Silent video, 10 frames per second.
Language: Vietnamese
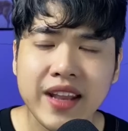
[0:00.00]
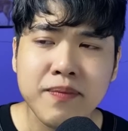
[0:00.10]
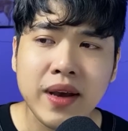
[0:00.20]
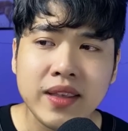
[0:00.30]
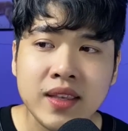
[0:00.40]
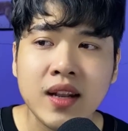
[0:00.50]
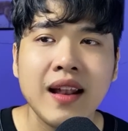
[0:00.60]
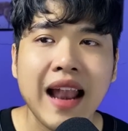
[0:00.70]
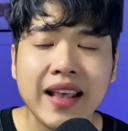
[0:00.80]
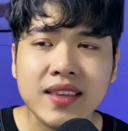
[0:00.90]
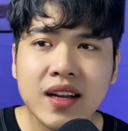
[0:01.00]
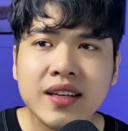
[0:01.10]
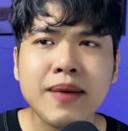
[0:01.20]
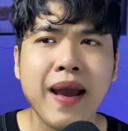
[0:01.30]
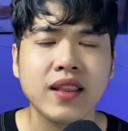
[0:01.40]
để mà nhìn lại trên
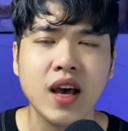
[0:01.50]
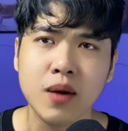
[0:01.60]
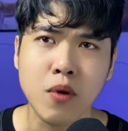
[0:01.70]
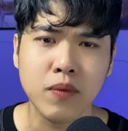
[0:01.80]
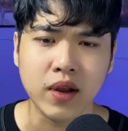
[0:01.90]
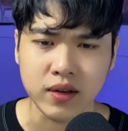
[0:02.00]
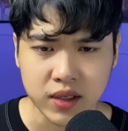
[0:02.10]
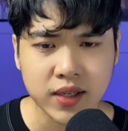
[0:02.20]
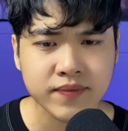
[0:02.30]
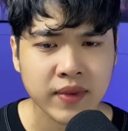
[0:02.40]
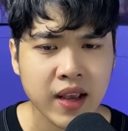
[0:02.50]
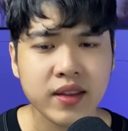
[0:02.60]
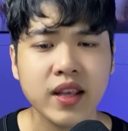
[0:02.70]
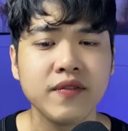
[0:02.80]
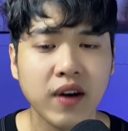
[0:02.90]
cái bàn thờ một lần nữa,
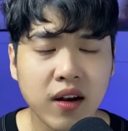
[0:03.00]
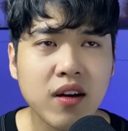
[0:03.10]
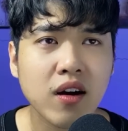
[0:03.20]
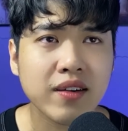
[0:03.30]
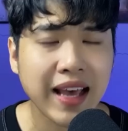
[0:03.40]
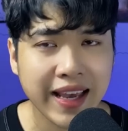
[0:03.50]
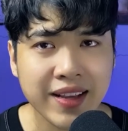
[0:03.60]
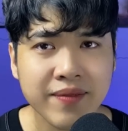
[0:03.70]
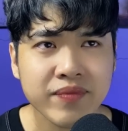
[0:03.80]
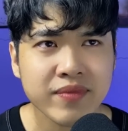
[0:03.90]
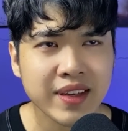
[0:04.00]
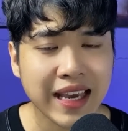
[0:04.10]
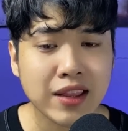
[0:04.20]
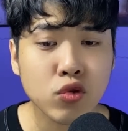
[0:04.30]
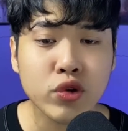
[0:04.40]
thì vẫn còn thấy
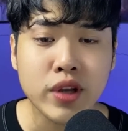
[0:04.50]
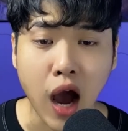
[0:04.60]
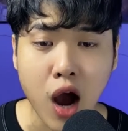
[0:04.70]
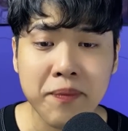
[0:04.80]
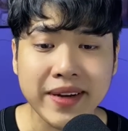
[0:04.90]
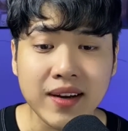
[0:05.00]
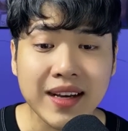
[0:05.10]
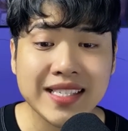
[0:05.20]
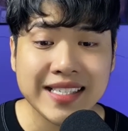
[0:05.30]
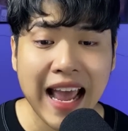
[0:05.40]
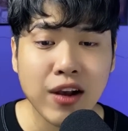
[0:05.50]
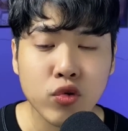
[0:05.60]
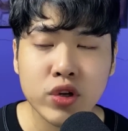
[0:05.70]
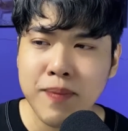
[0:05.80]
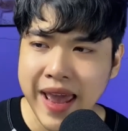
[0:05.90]
cái túi đỏ mà đựng cái xác
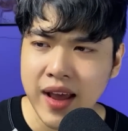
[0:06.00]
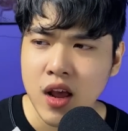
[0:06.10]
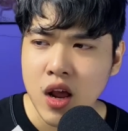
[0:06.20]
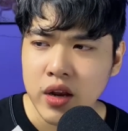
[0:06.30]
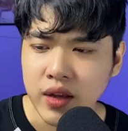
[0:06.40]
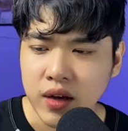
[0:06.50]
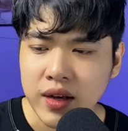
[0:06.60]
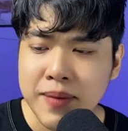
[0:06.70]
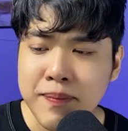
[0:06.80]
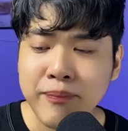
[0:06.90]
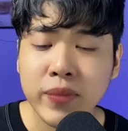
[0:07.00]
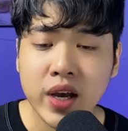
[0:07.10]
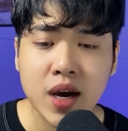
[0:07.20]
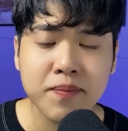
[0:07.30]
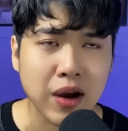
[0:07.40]
của đứa bé, những cái mâm
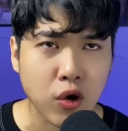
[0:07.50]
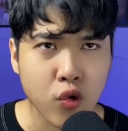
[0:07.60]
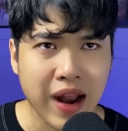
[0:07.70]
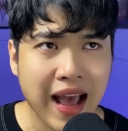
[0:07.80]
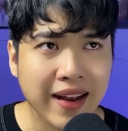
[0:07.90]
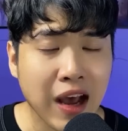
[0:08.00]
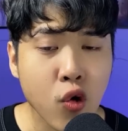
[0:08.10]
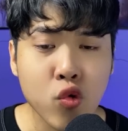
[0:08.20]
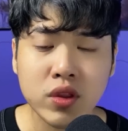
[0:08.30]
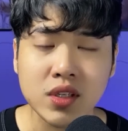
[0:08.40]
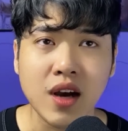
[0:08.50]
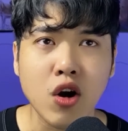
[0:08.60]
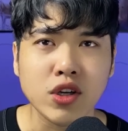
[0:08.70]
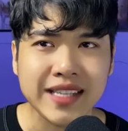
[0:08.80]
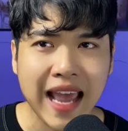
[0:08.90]
cơm mà cổ đã nấu từ
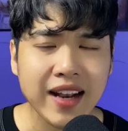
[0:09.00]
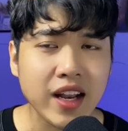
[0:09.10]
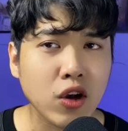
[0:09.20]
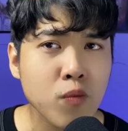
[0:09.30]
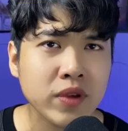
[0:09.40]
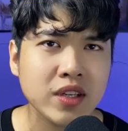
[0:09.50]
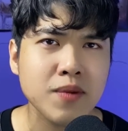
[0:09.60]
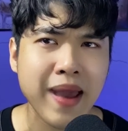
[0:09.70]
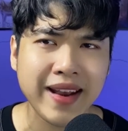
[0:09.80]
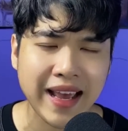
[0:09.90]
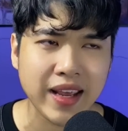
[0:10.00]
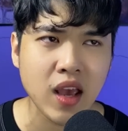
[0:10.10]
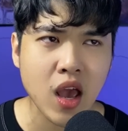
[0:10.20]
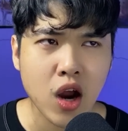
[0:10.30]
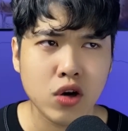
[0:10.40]
hồi sáng để cúng cho đứa bé này.
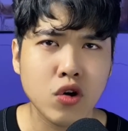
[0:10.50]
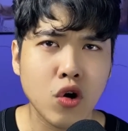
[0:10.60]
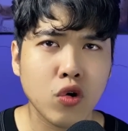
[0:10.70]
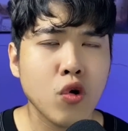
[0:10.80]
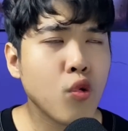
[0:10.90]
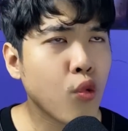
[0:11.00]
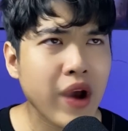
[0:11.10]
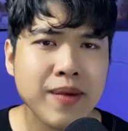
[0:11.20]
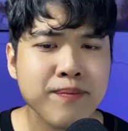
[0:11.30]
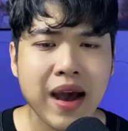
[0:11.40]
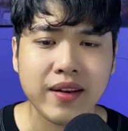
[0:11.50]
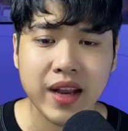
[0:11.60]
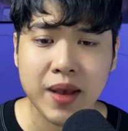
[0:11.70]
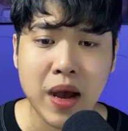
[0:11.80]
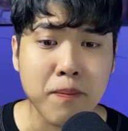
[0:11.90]
Rồi cổ quay mặt
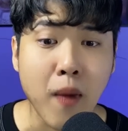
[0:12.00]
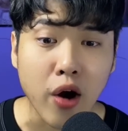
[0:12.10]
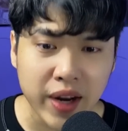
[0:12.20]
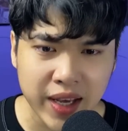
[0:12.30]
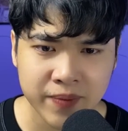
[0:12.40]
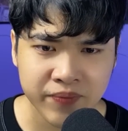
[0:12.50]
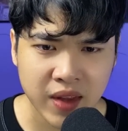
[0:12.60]
để mà bỏ đi.